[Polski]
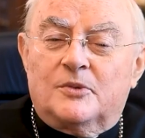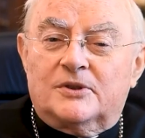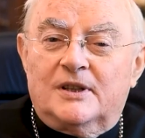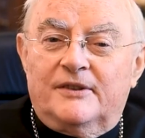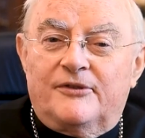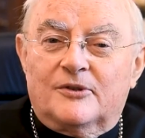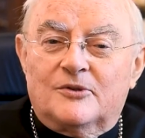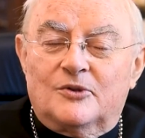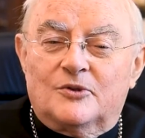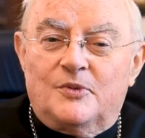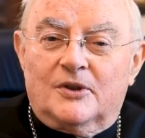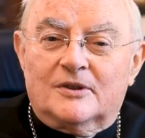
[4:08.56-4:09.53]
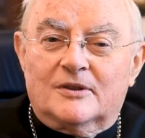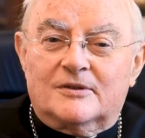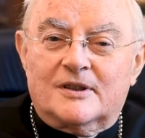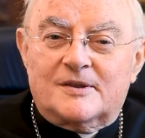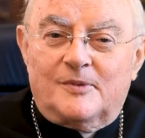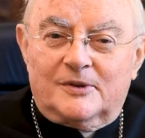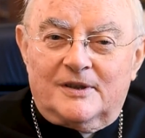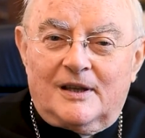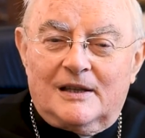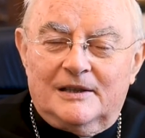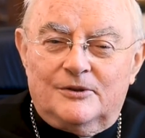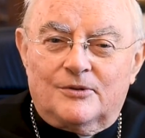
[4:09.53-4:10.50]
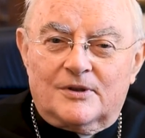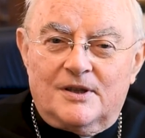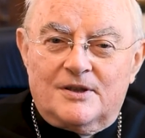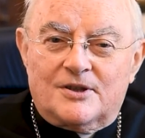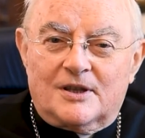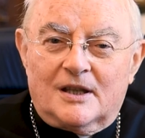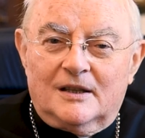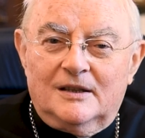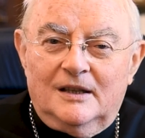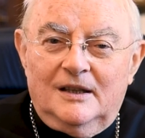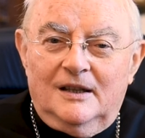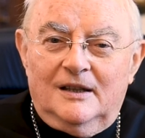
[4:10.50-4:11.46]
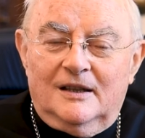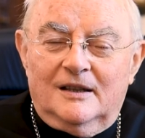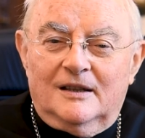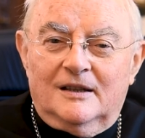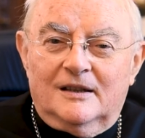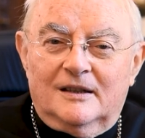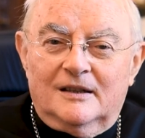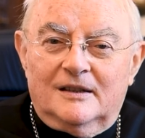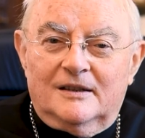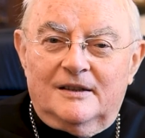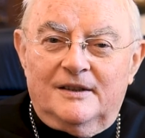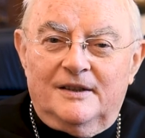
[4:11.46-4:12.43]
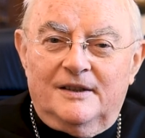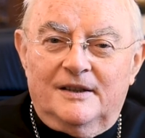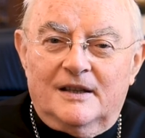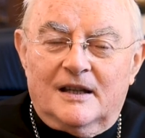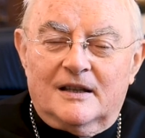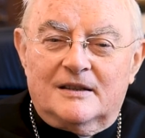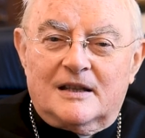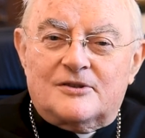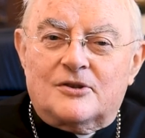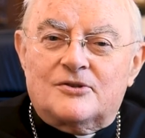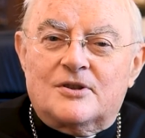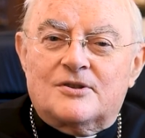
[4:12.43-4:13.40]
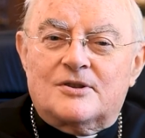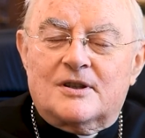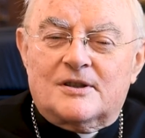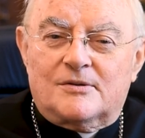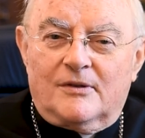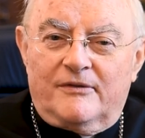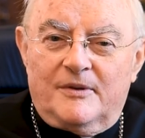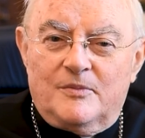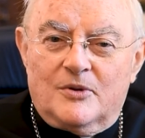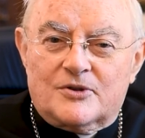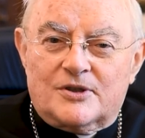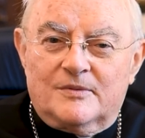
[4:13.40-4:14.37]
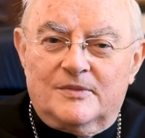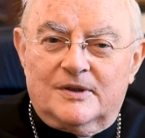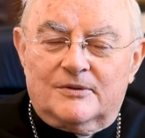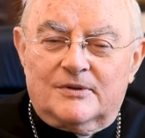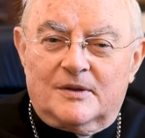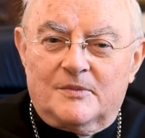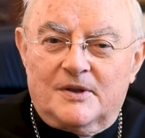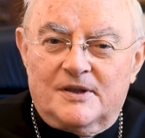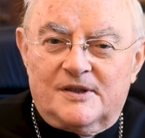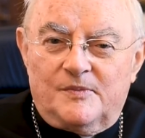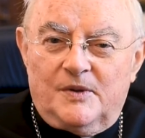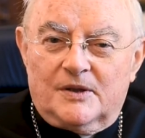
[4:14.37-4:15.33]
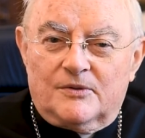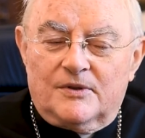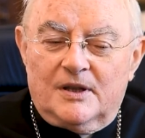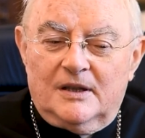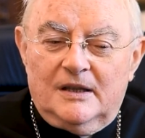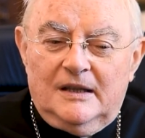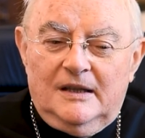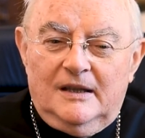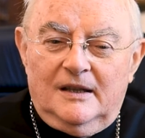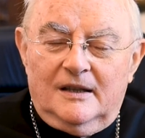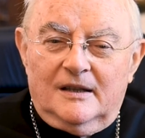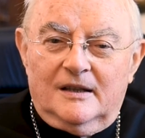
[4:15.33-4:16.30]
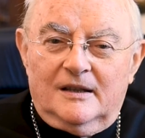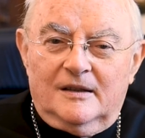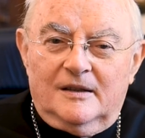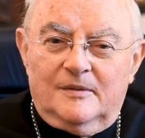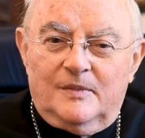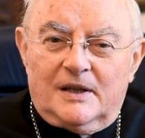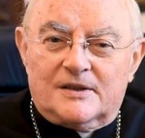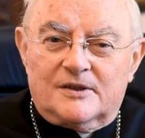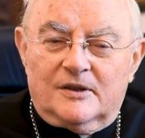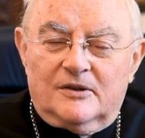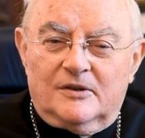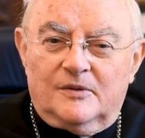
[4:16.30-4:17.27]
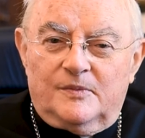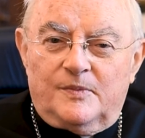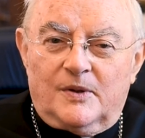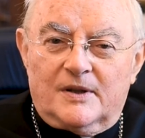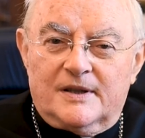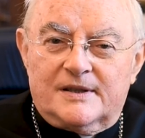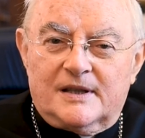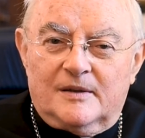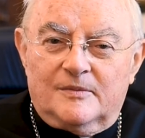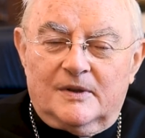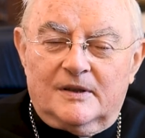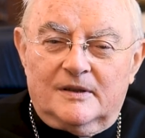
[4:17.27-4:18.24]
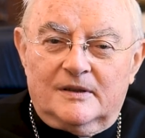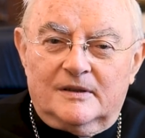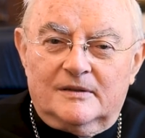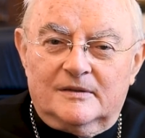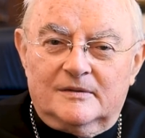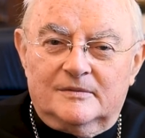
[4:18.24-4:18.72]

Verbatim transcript: modlitwą ulubioną to jest modlitwa liturgiczna. E, I ja na co dzień żyję Słowem Bożym, które mnie inspiruje. E, bardzo polecam e,